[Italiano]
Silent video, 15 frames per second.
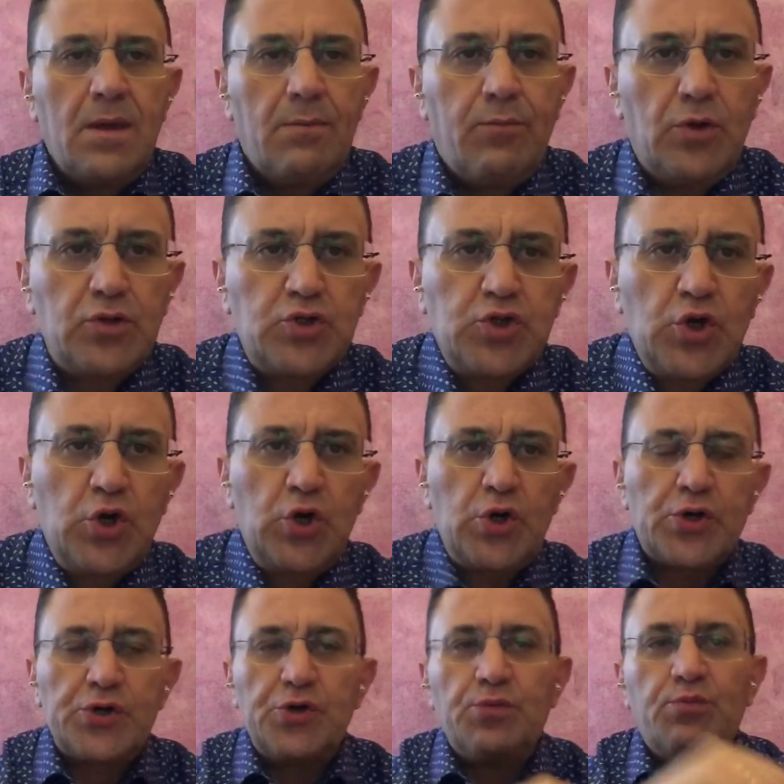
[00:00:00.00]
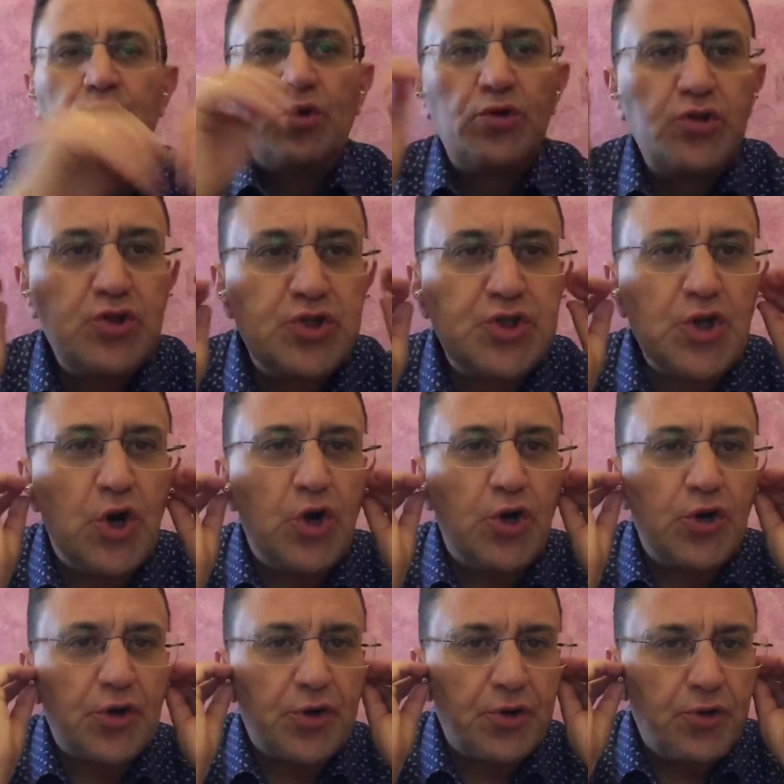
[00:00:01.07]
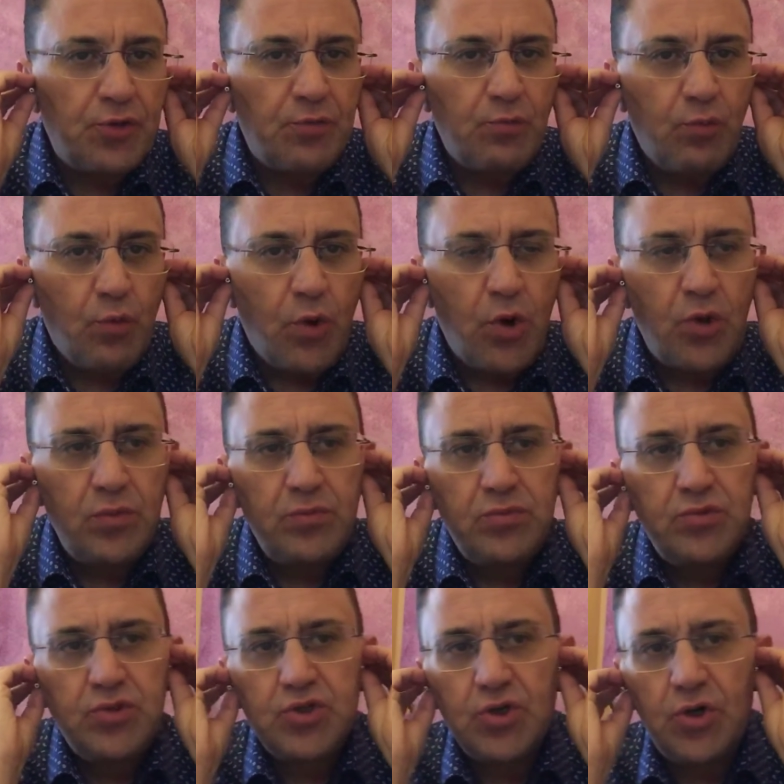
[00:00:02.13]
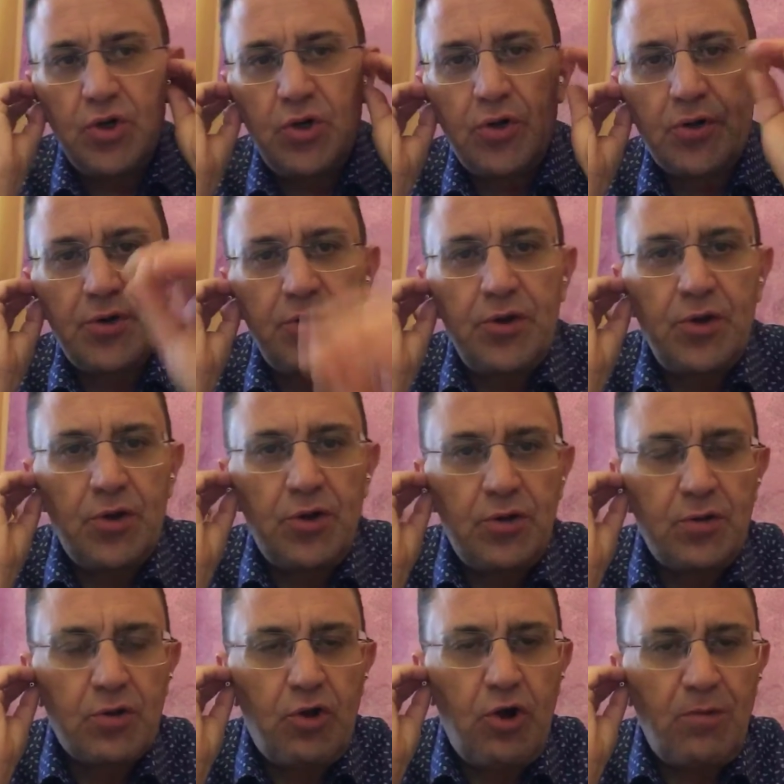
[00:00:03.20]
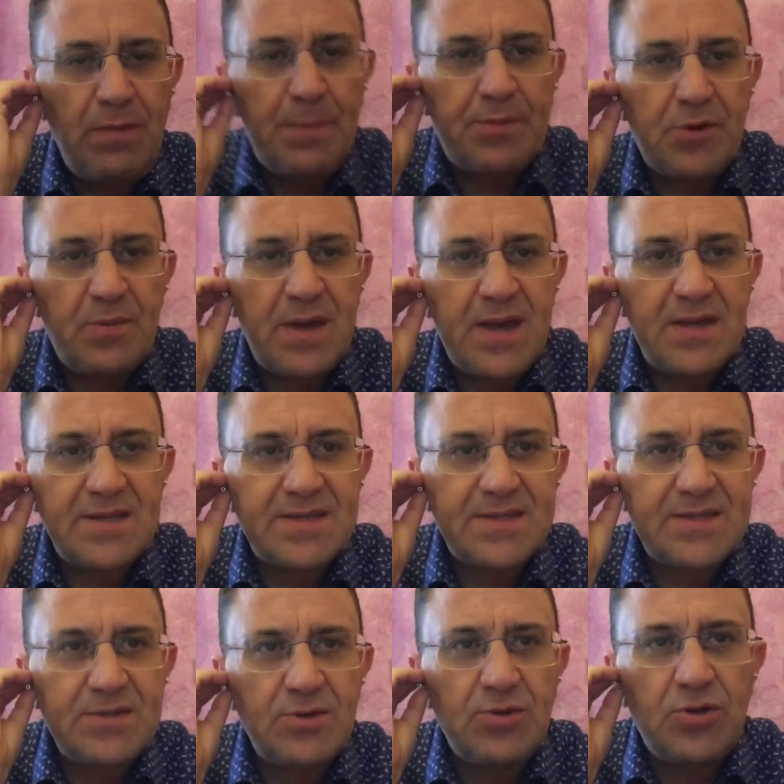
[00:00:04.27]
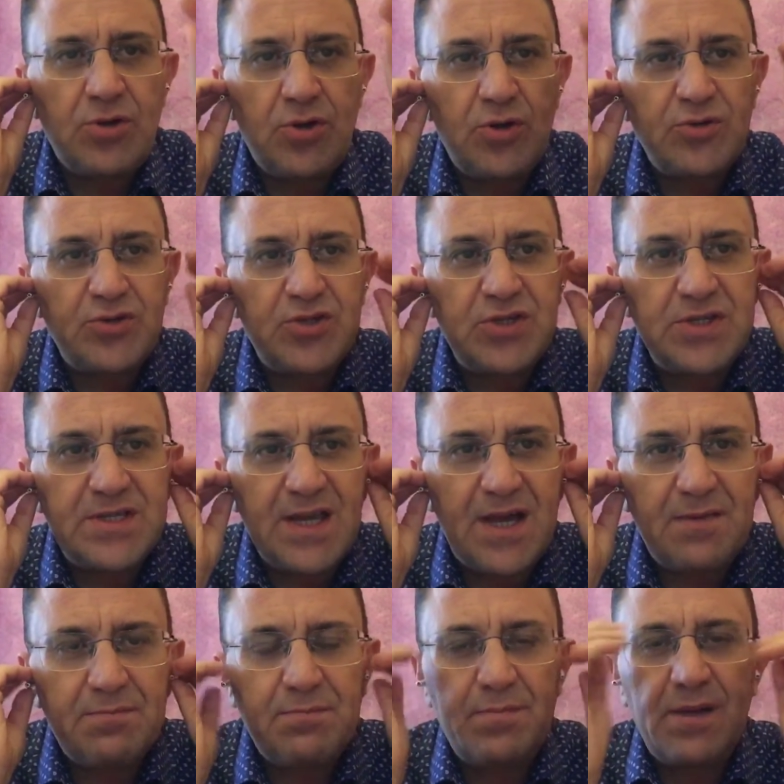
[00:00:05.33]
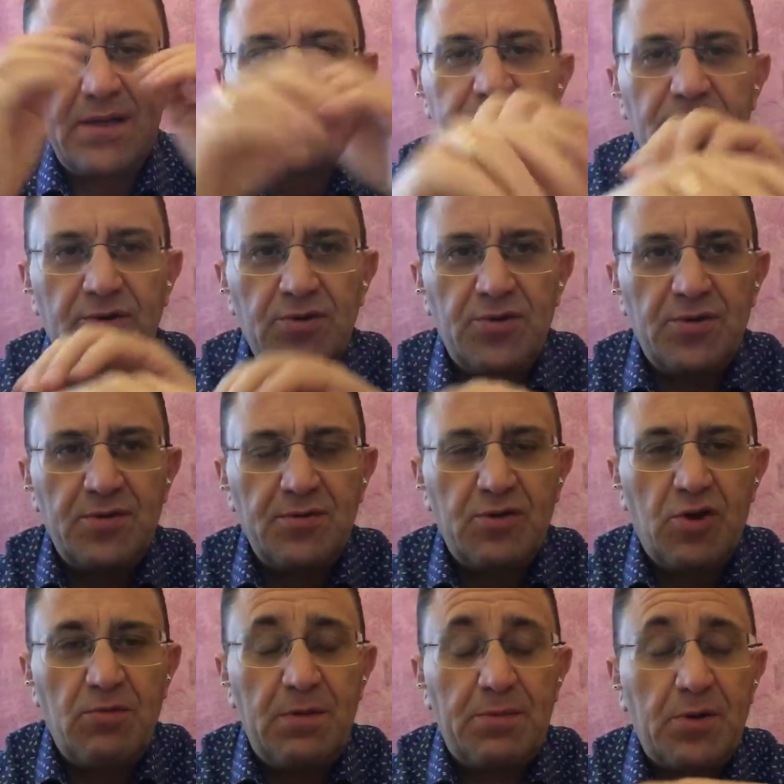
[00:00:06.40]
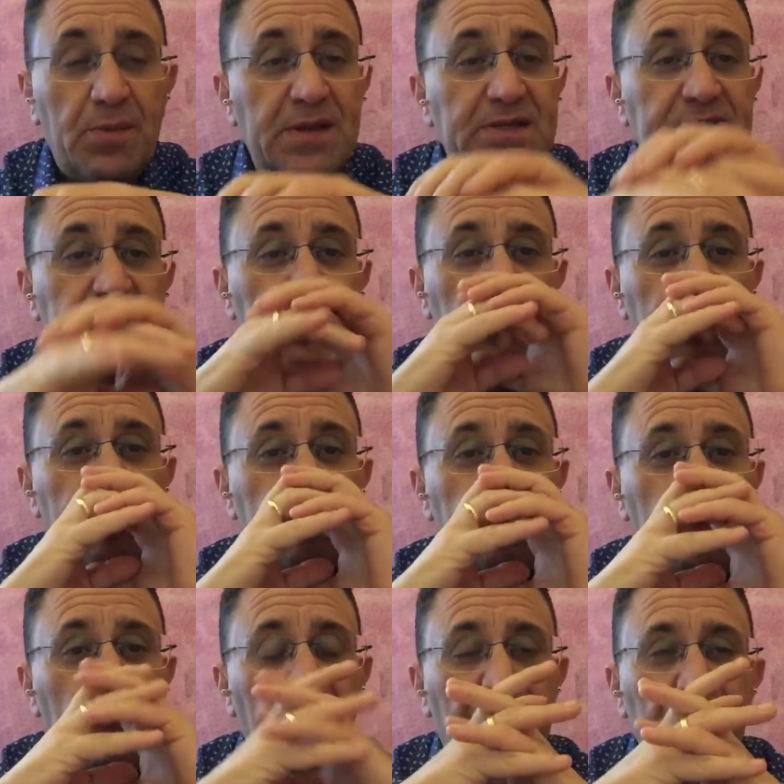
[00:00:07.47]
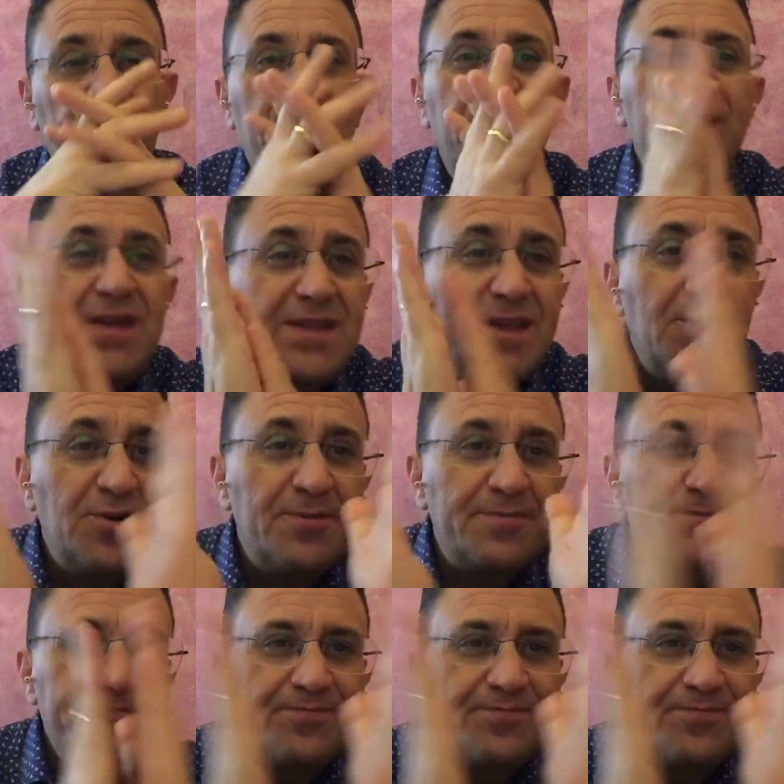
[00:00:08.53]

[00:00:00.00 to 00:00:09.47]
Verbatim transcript: Buongiorno, buongiorno, buongiorno. Come promesso oggi sabato, come promesso devo fare un video